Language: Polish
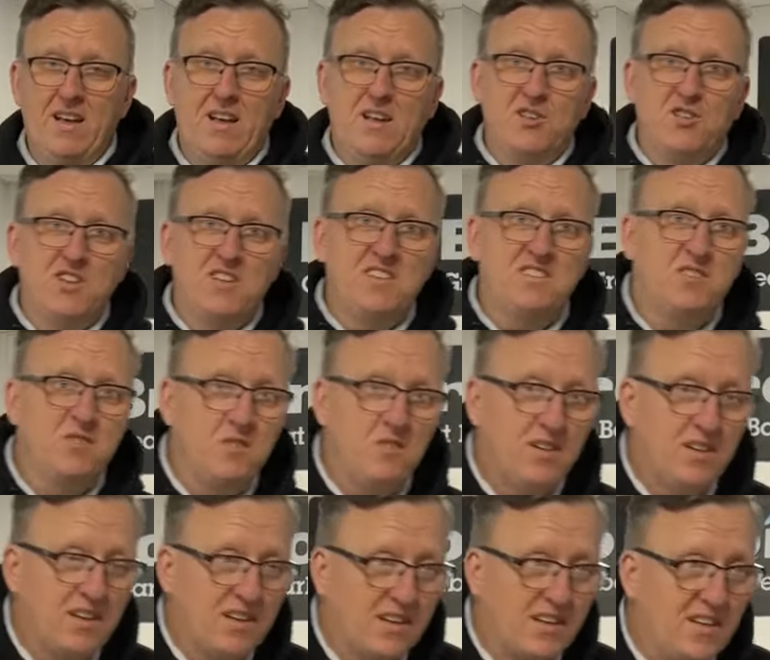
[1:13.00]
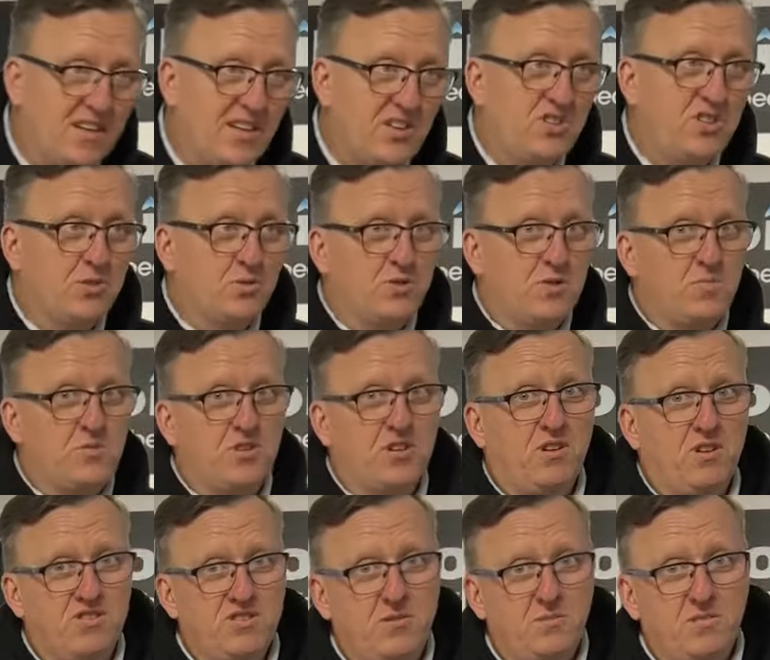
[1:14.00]
Często klienci, którzy
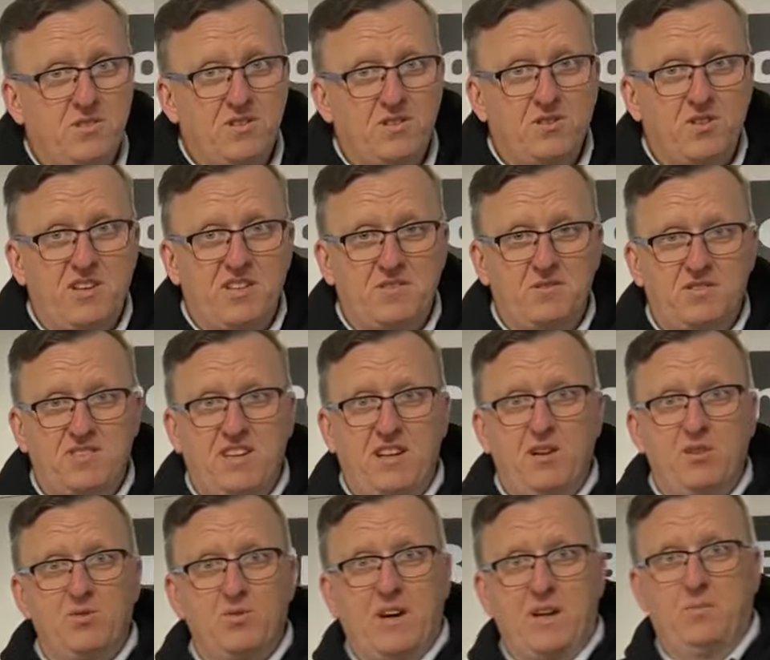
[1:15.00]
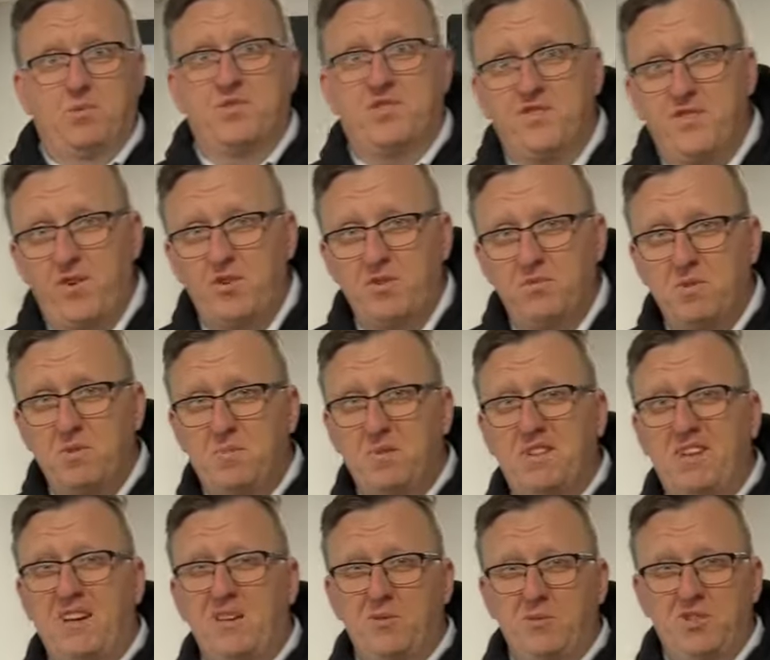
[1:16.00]
przychodzą do nas do salonu albo dzwonią i
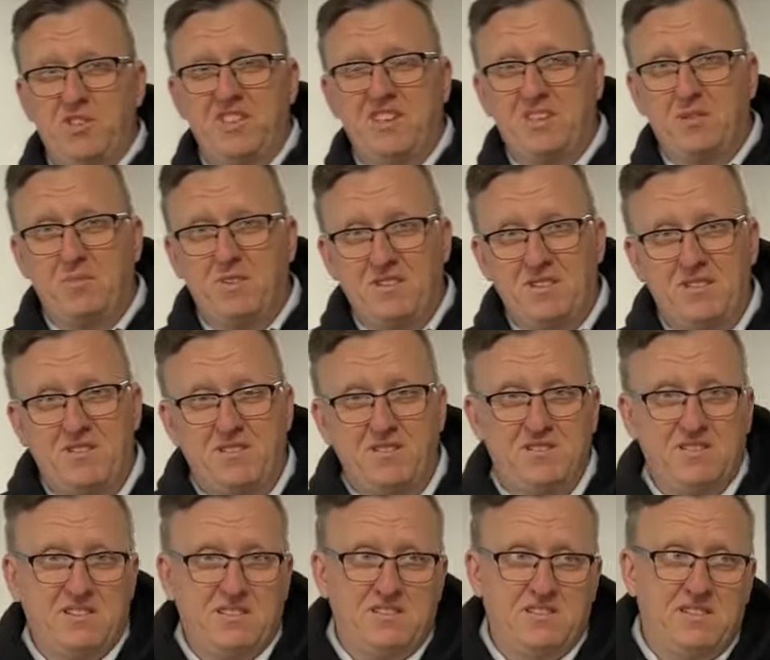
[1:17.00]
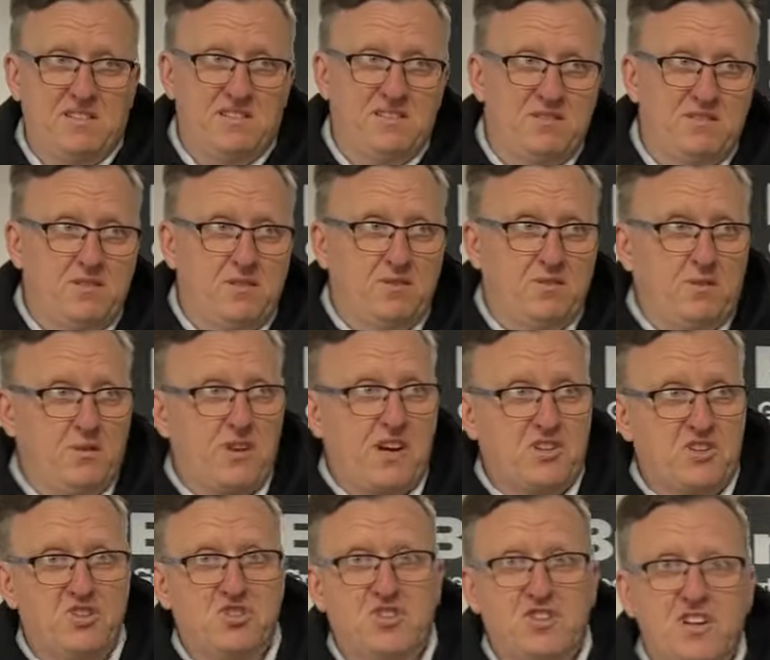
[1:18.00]
pytają się na temat, e, na, na, o, o
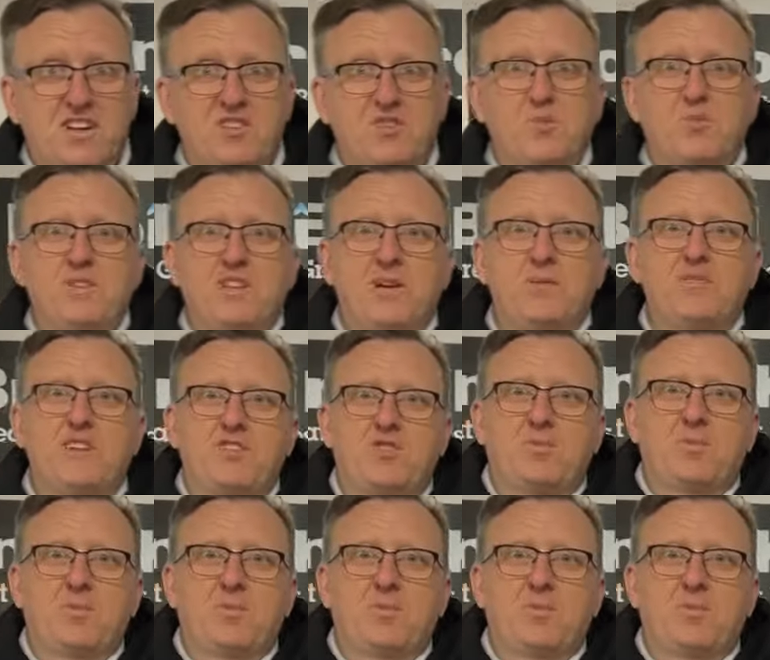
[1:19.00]
jakieś grille, to pytają, na co